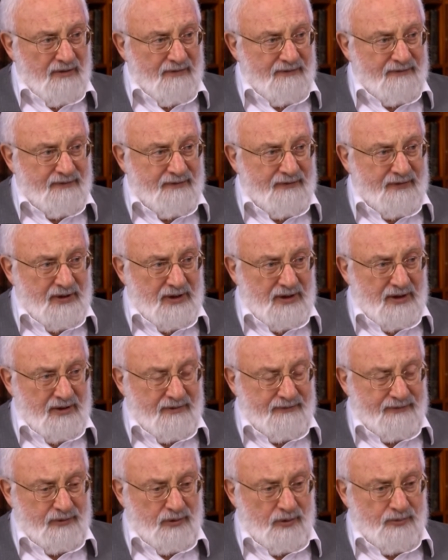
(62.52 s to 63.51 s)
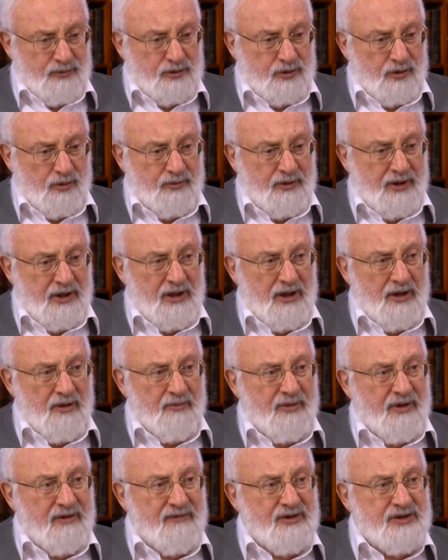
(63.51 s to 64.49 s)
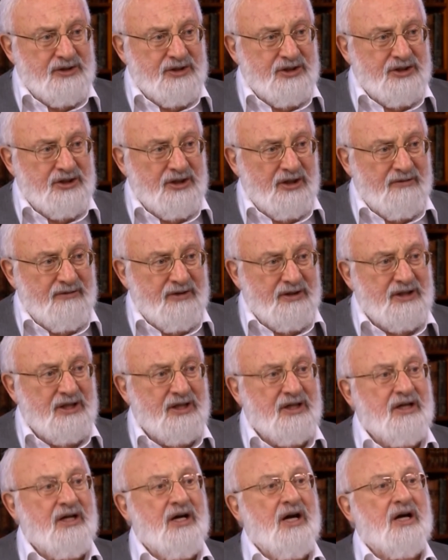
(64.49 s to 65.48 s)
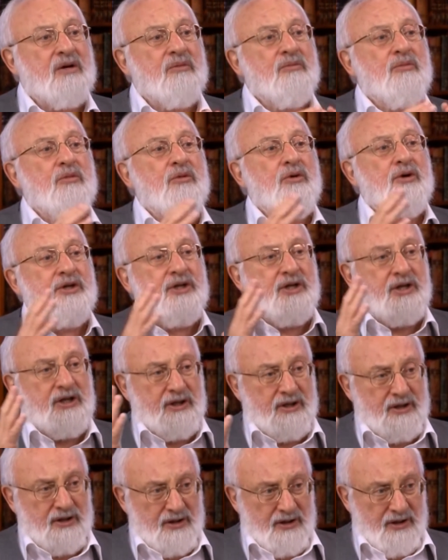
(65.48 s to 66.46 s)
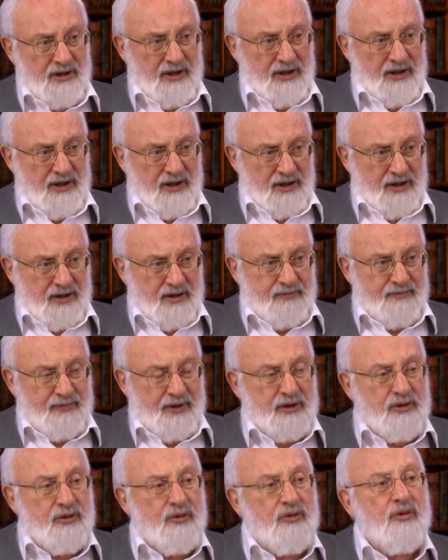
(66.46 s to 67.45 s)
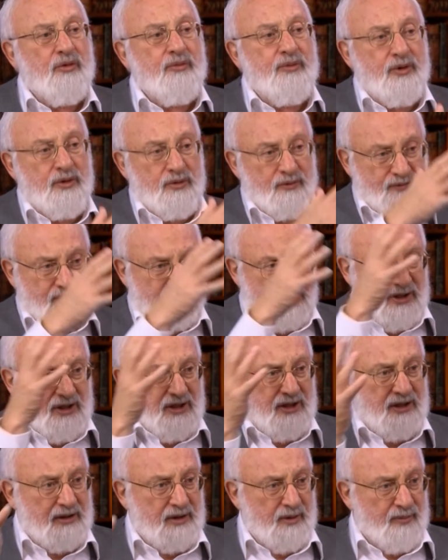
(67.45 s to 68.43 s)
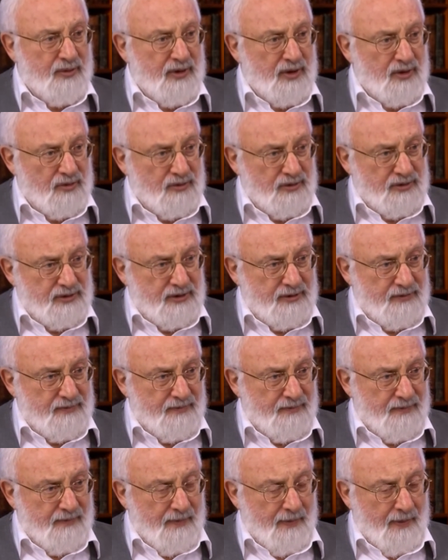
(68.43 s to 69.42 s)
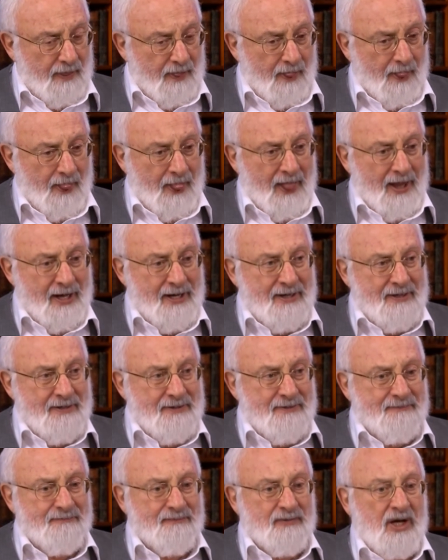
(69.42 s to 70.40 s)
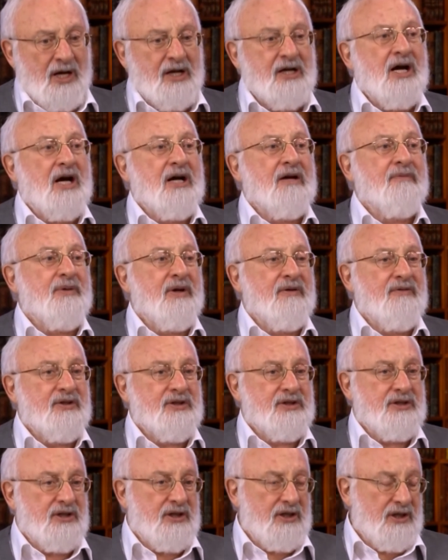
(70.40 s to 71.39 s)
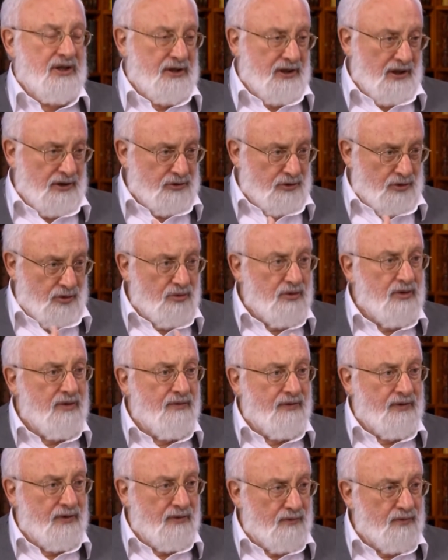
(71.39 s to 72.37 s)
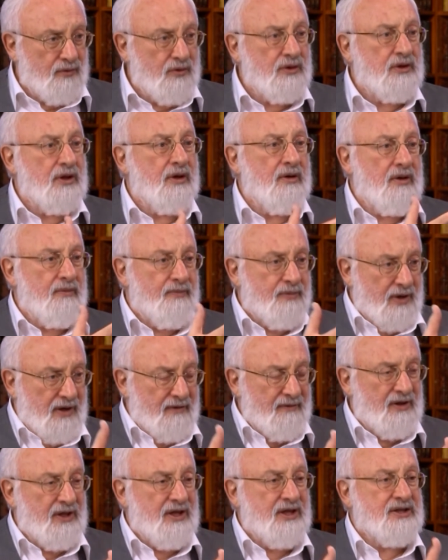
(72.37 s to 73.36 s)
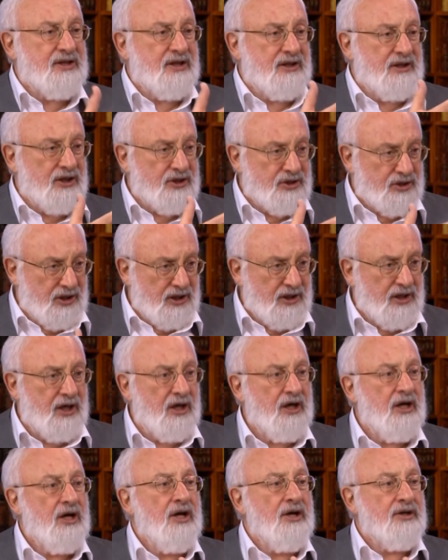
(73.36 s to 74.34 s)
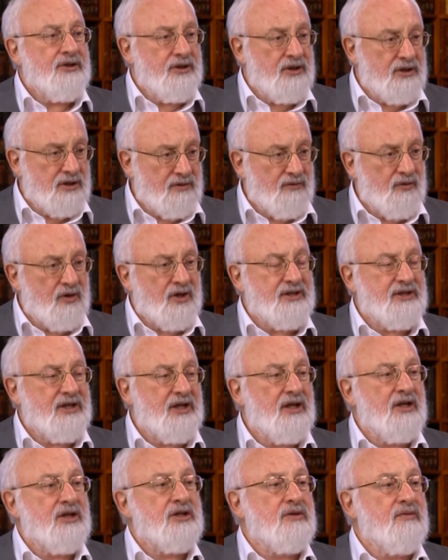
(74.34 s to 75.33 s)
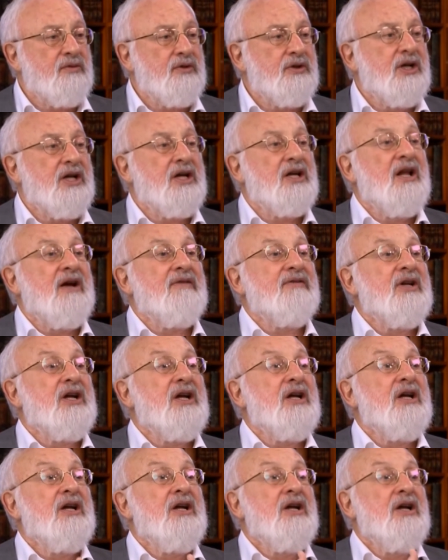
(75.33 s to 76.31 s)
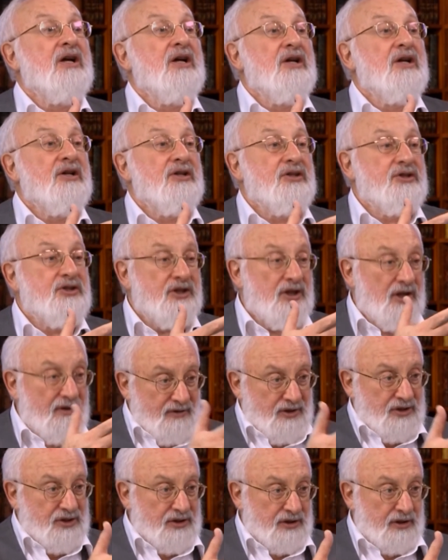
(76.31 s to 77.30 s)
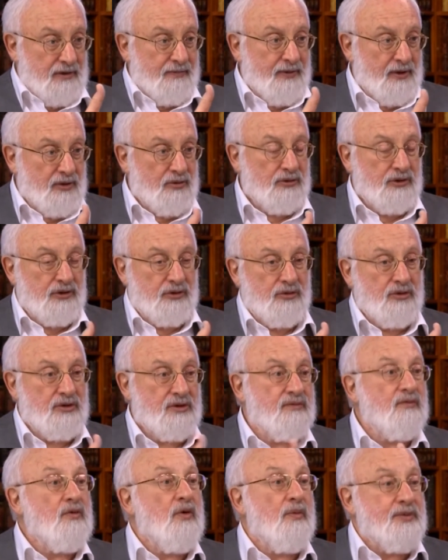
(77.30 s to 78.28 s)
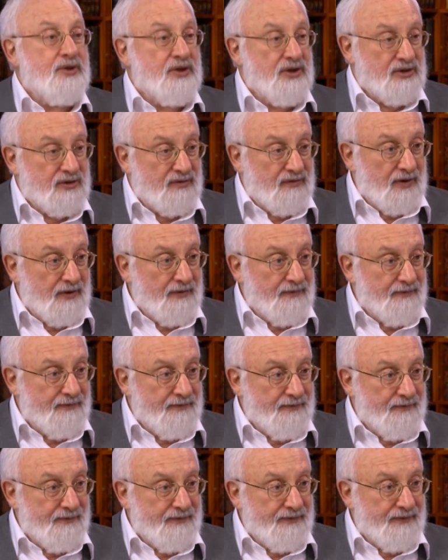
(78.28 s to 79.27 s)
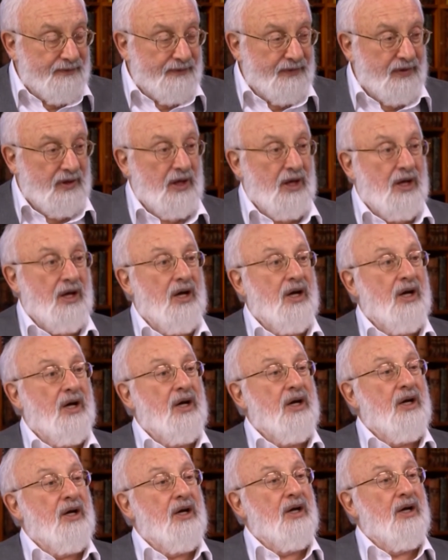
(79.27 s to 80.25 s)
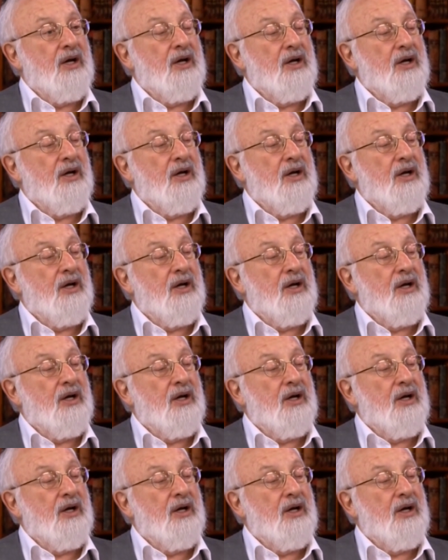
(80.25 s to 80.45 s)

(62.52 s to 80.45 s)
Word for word: в, в том, чтобы привести человека к гармонии, к подобию всей этой природы. А как привести? Настроив его на правильное соотношение с неживой растительной животной, и главное, с человеческой природой, то есть в обществе. То есть, получается, ему